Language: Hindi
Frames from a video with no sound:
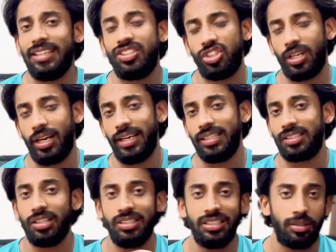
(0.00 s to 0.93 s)
अच्छा है
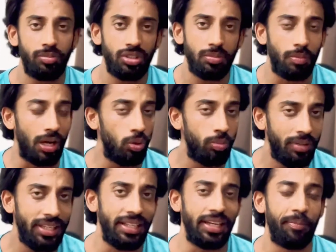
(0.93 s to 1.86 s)
इसका ये सब चीज़ मालूम
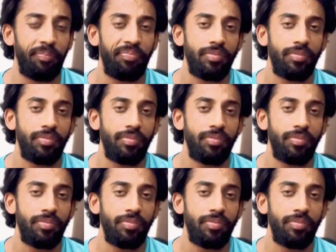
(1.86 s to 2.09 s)
नहीं है